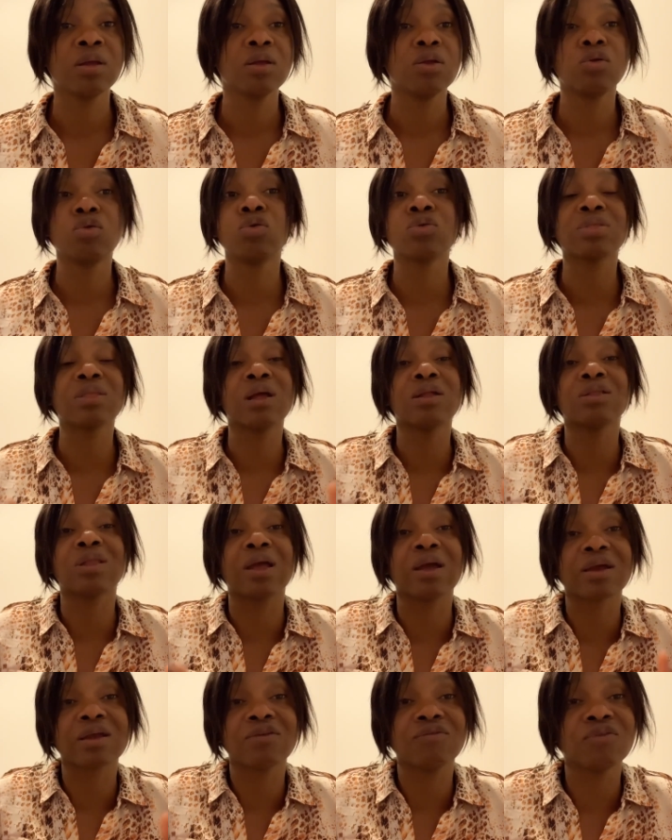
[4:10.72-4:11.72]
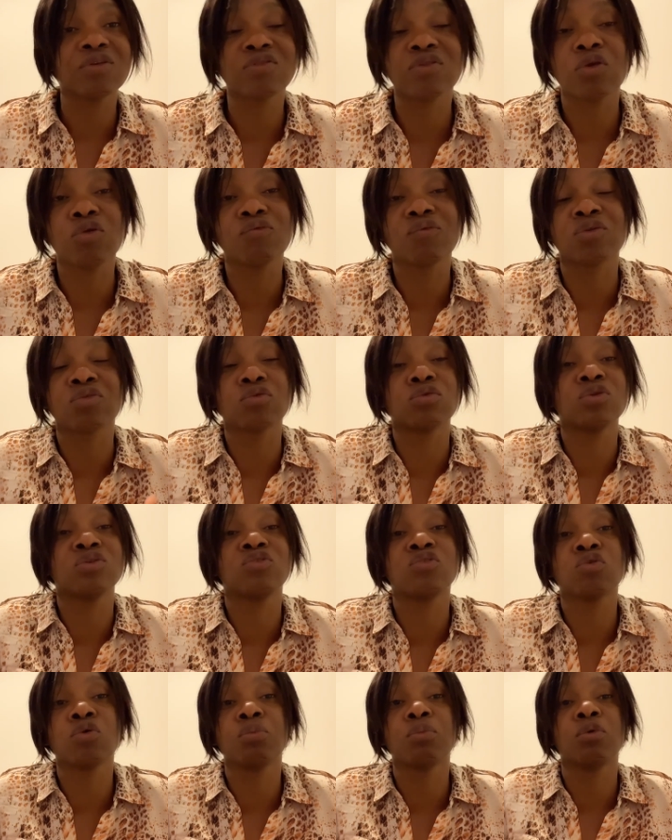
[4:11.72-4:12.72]
Le temps d'arriver, c'est une façon de
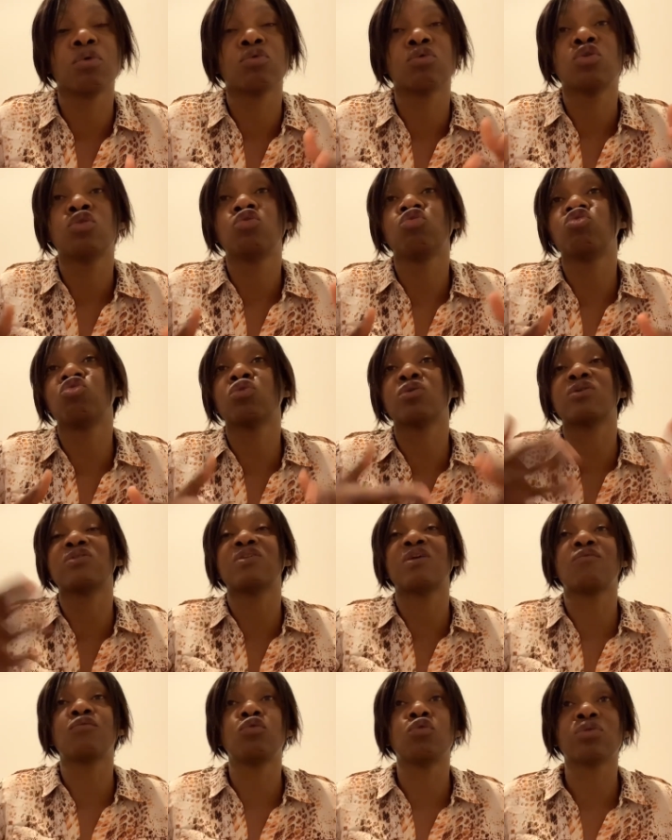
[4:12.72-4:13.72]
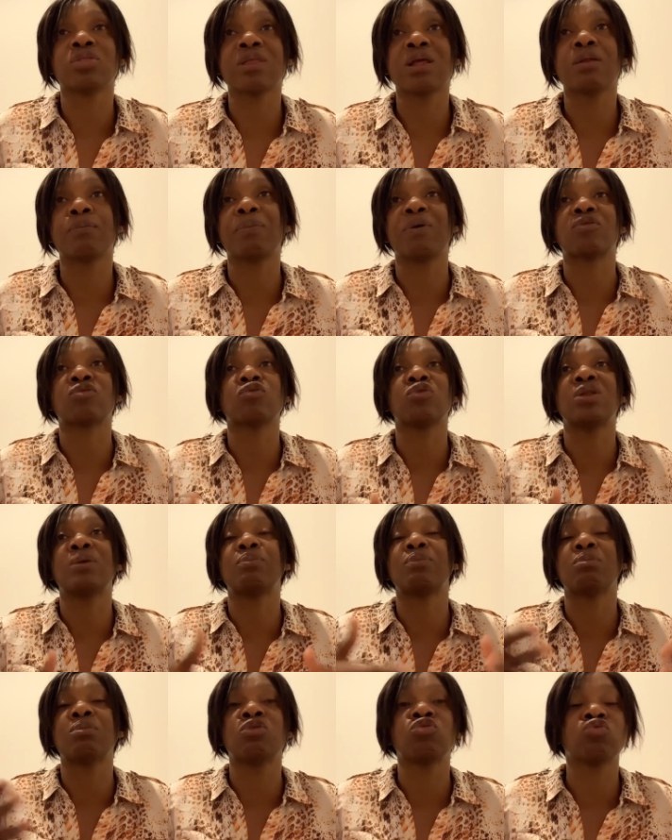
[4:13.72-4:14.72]
dire que bon, je réserve l'hôtel parce que les
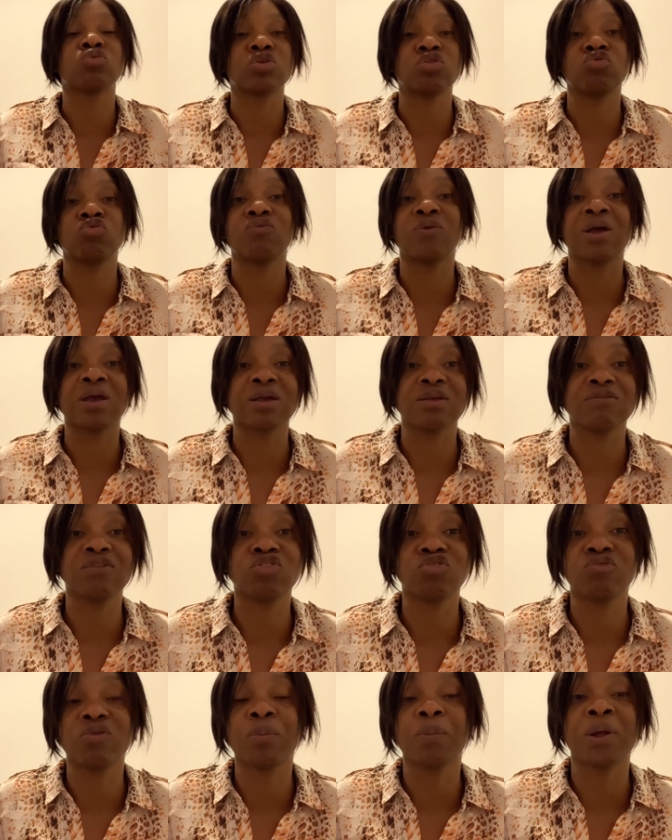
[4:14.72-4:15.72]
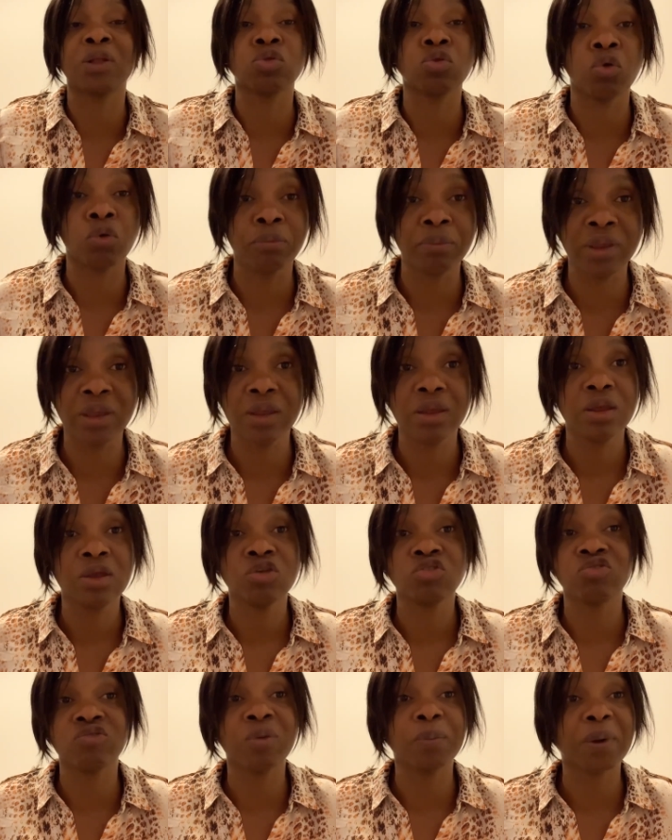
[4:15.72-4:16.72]
premiers jours que je vais arriver, je vais pas dormir,
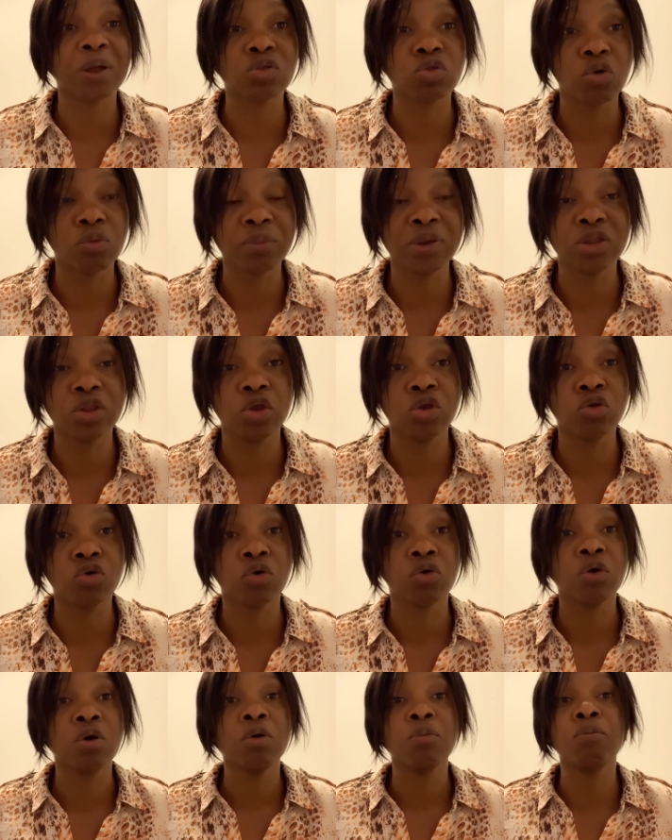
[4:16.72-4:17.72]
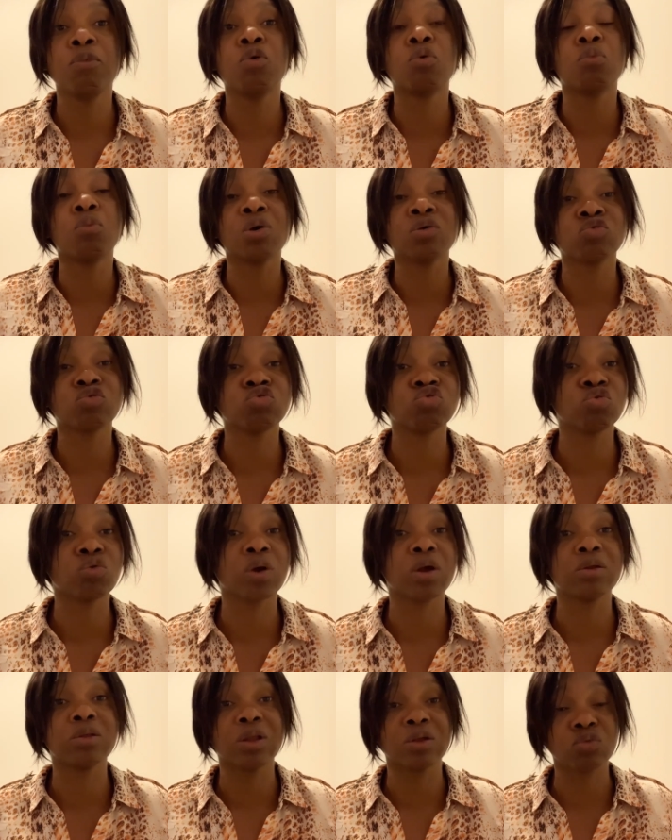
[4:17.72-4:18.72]
je vais pas dormir d'ailleurs Mais au moins, j'aurai
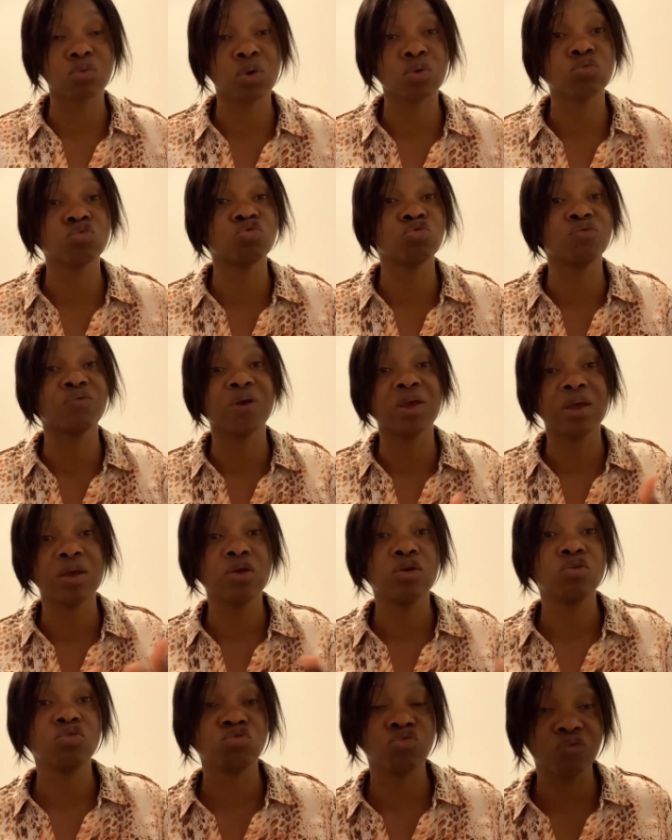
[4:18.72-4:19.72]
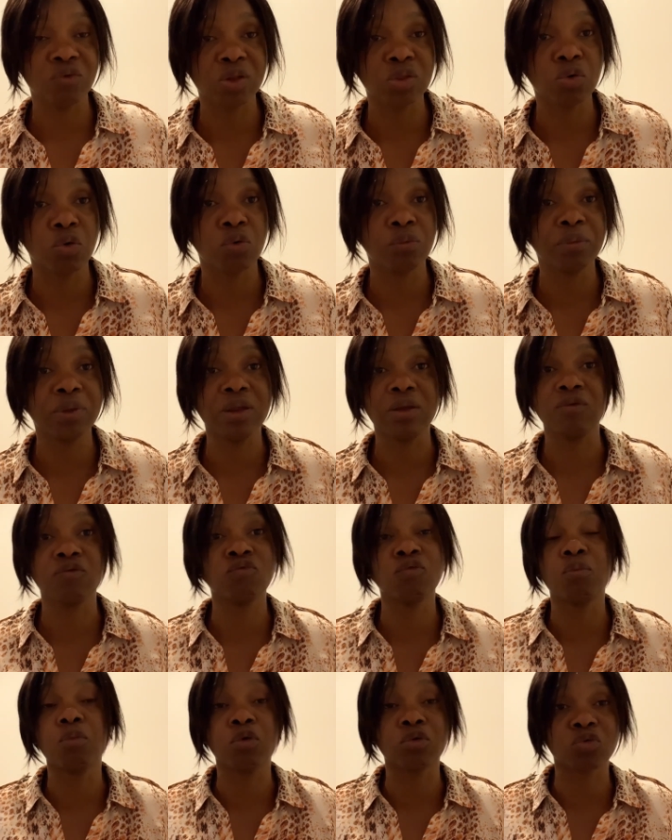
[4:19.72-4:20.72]
un endroit où je vais, je vais dormir.
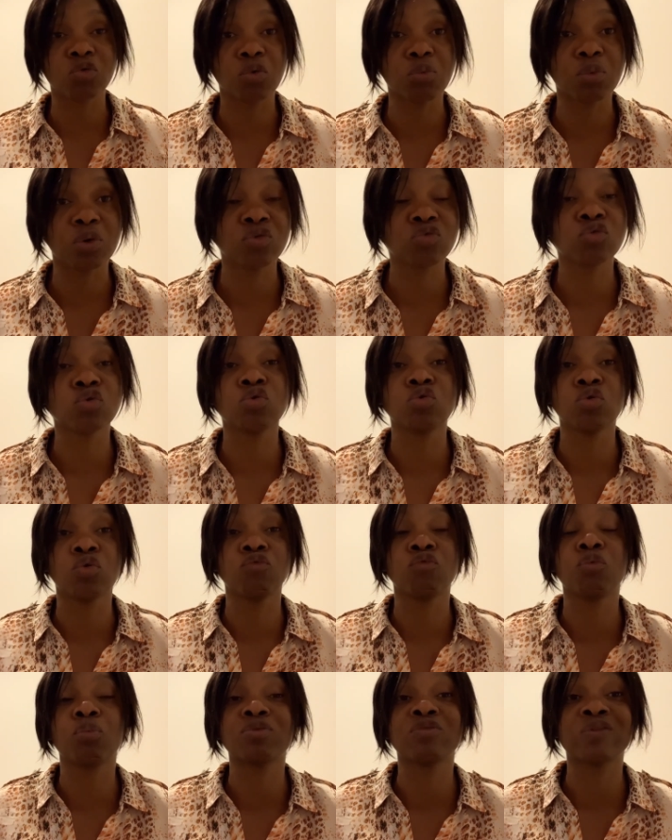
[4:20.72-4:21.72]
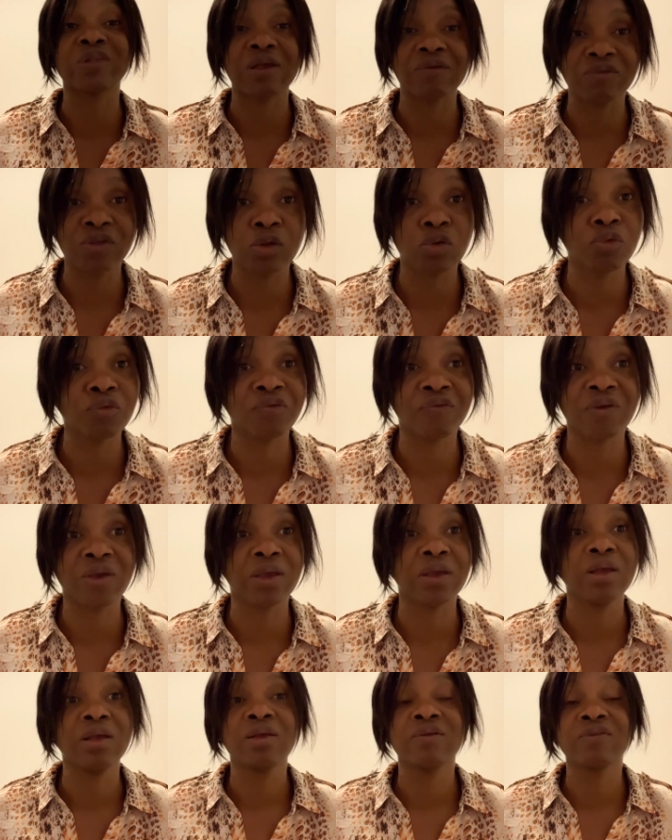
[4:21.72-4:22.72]
Vous montrez au moins ce que non, vous saviez le faire.
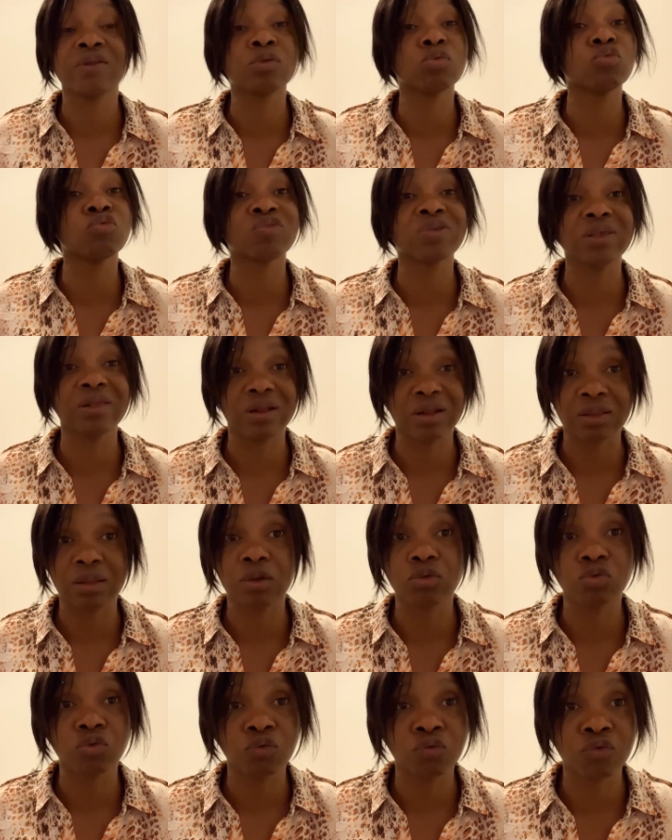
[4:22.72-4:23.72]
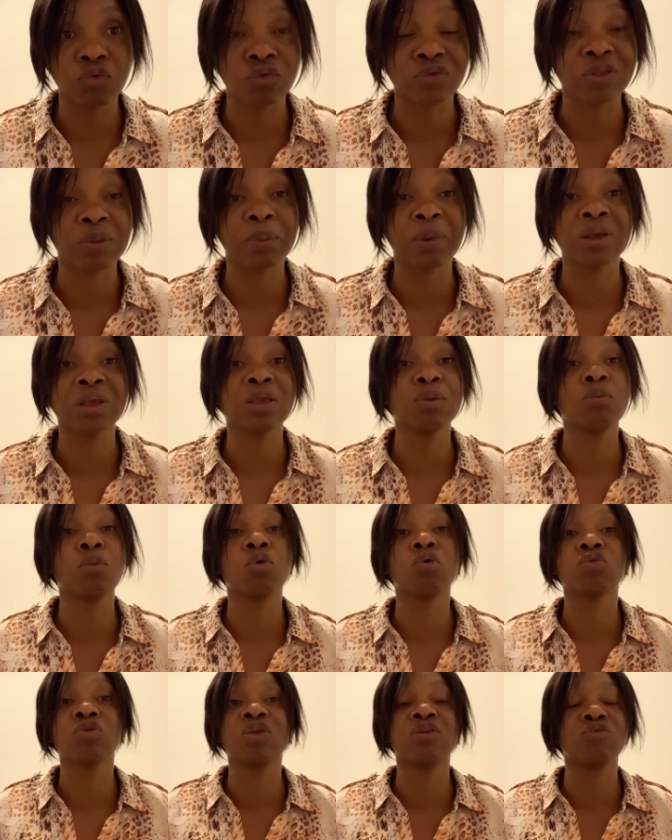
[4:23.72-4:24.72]
C'est tout ce qu'il attend de vous. C'est pas qu'il
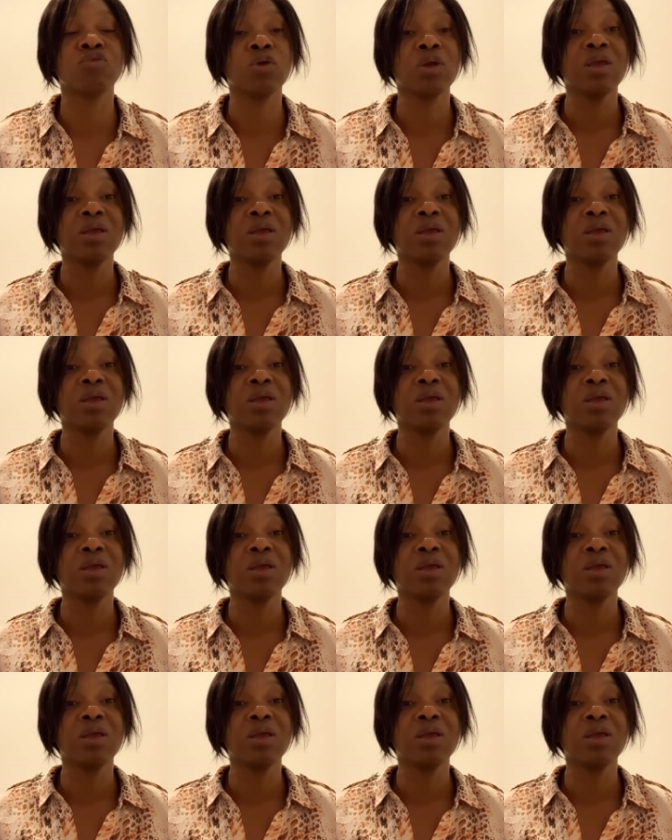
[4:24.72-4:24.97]
il,